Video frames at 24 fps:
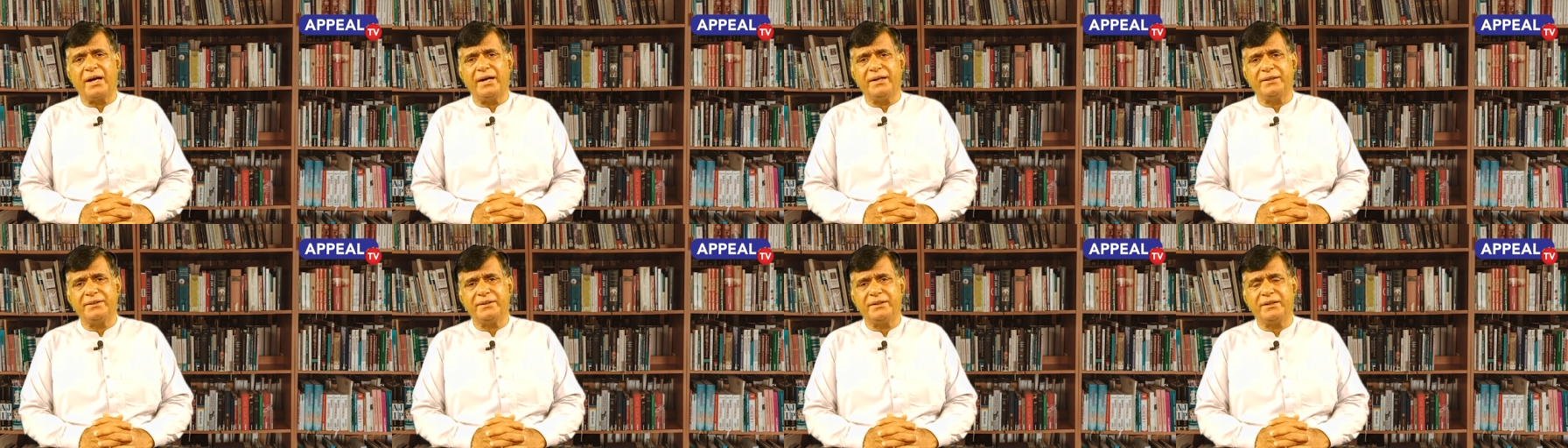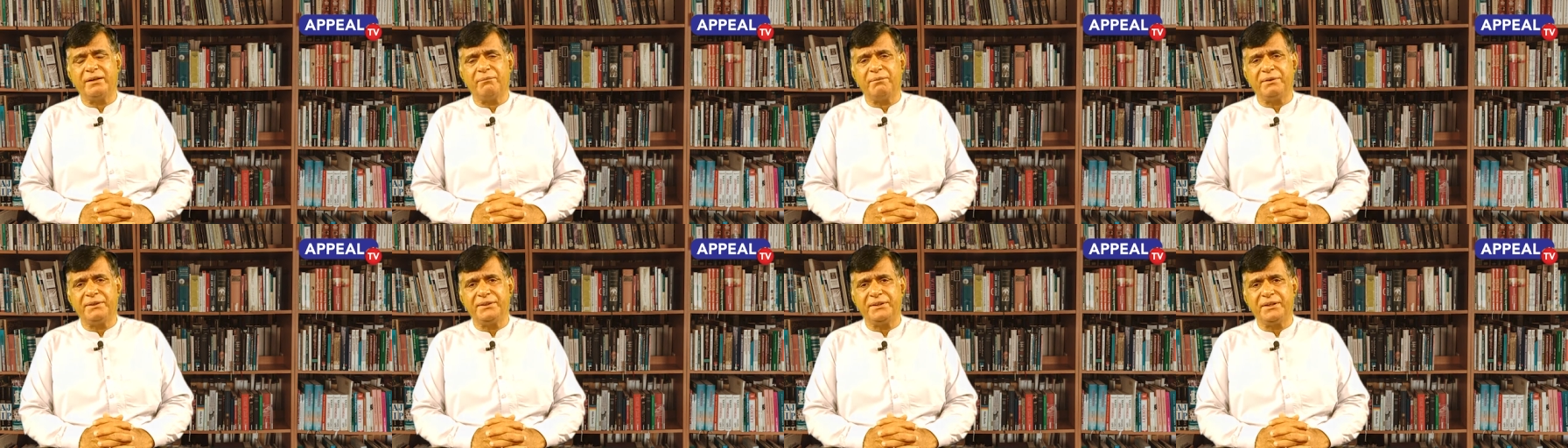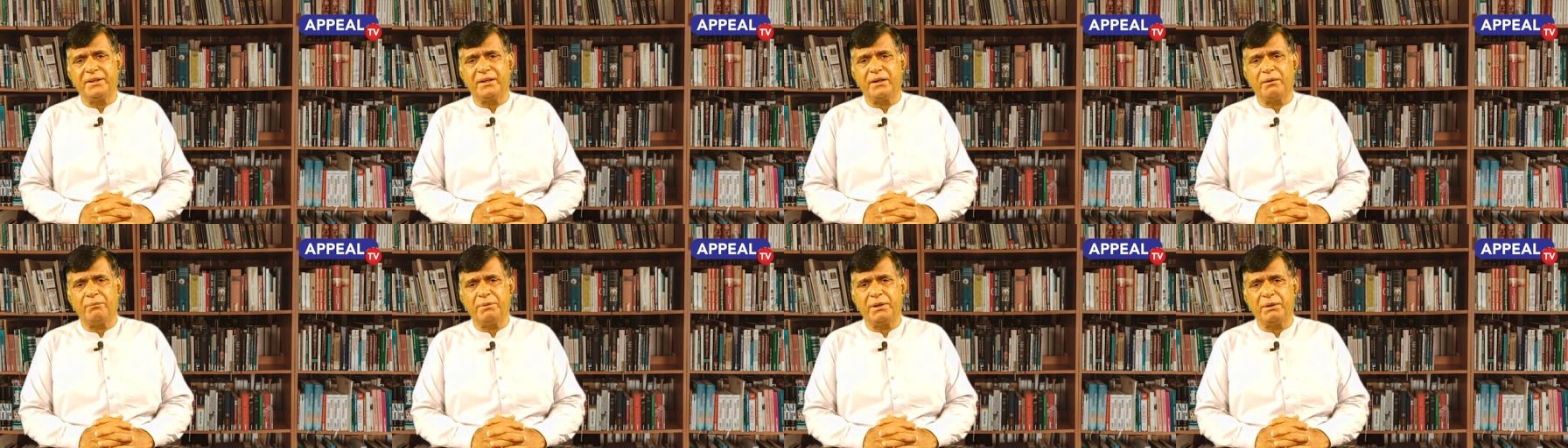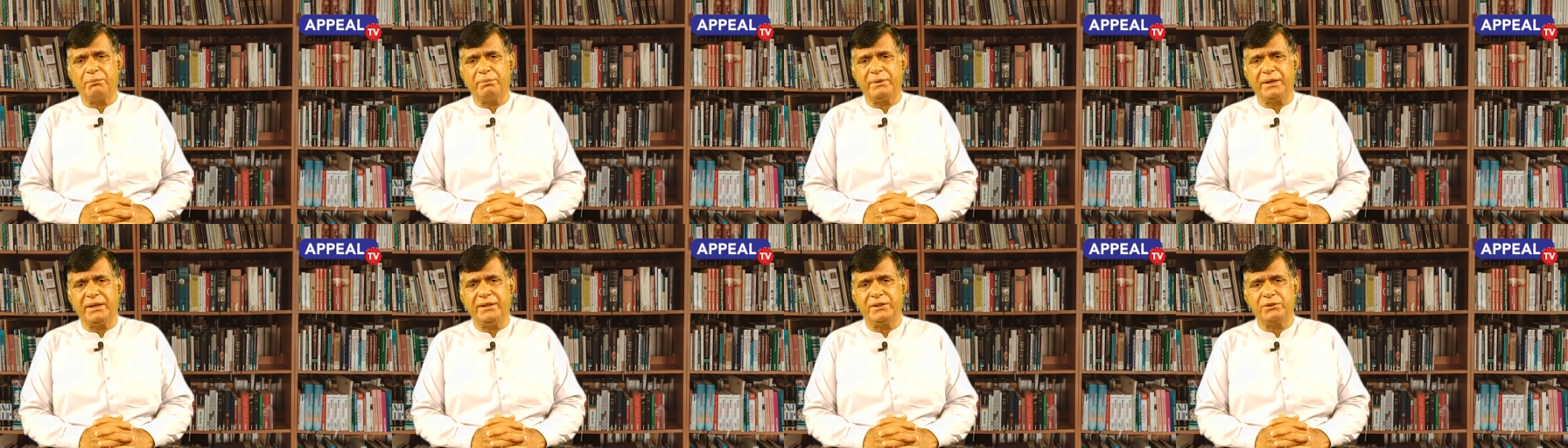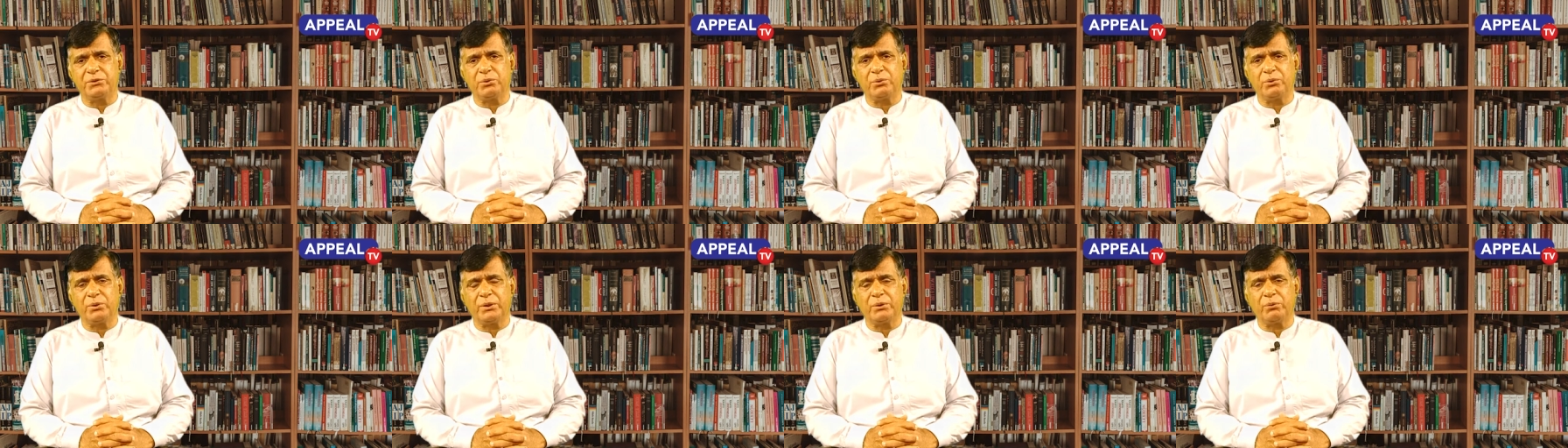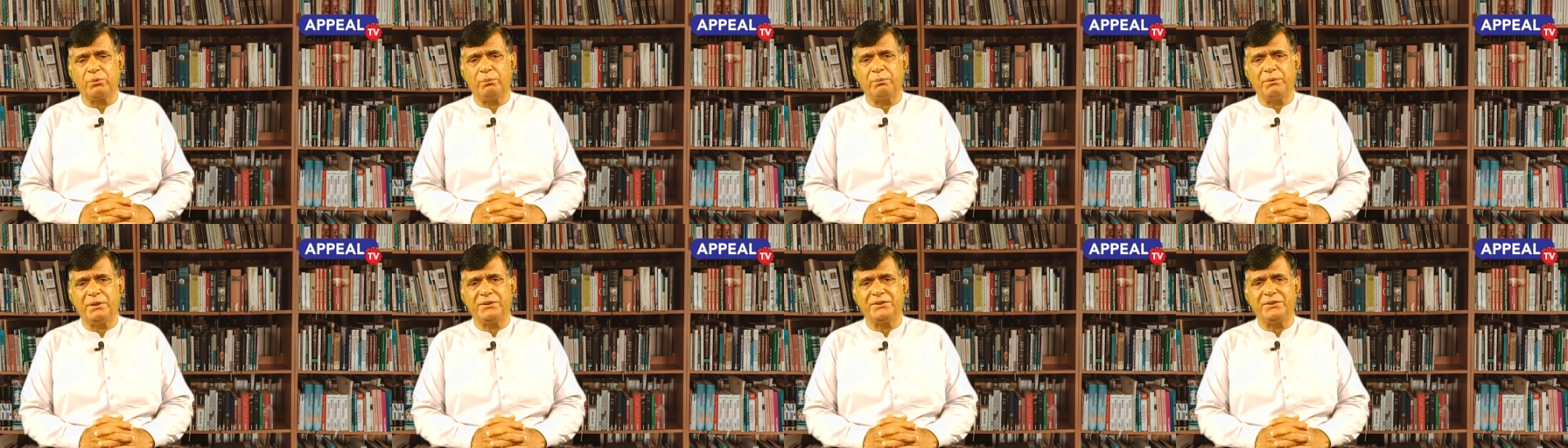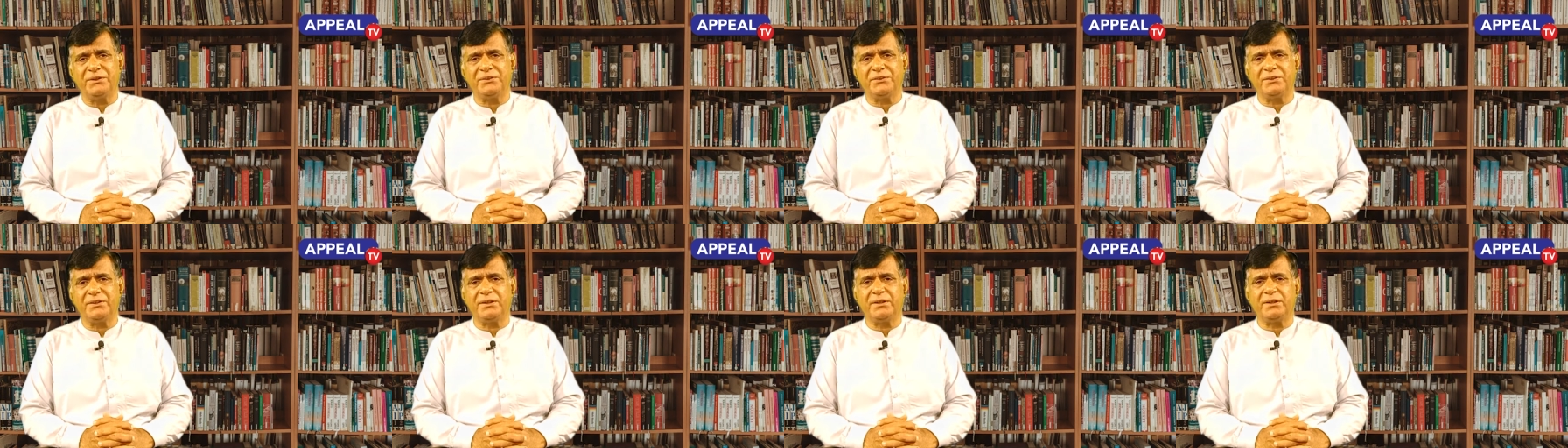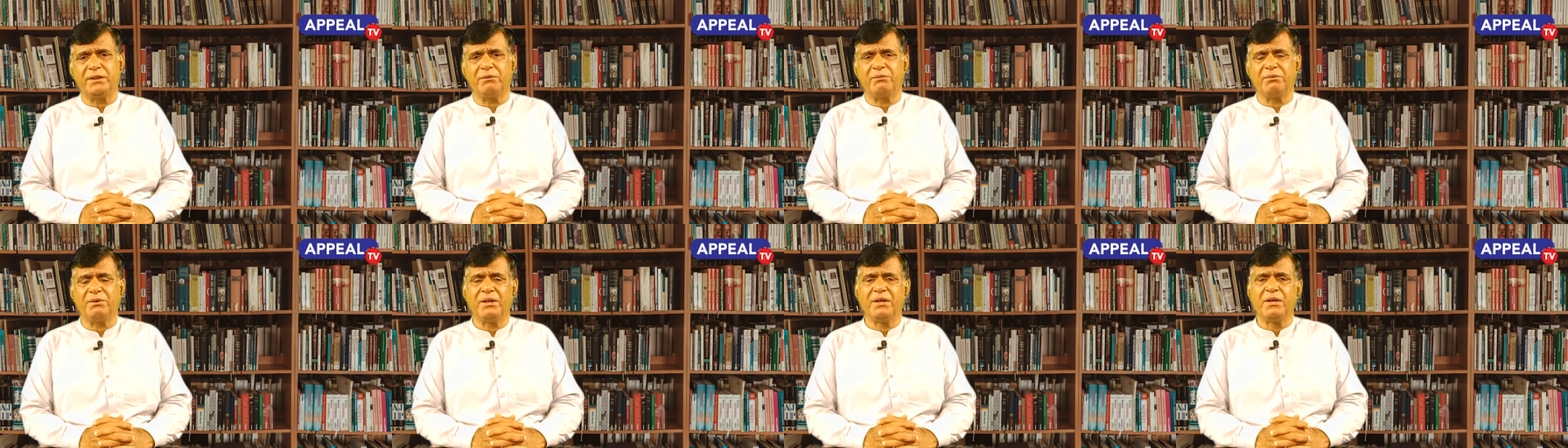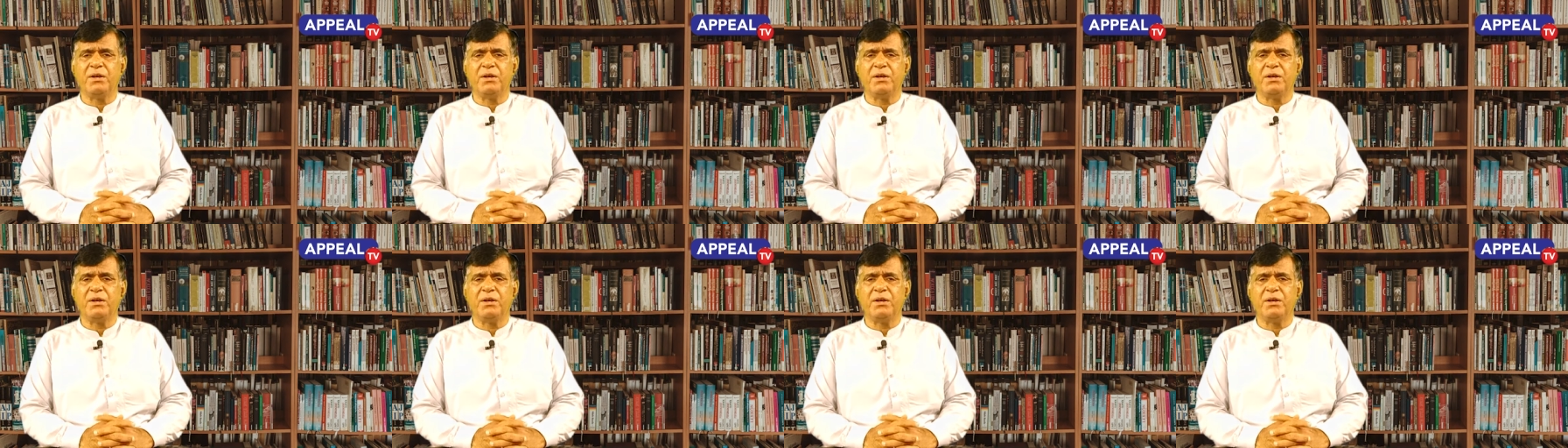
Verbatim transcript: आए दिन हमें ये खबरें पहले सुनने को मिलती थी कि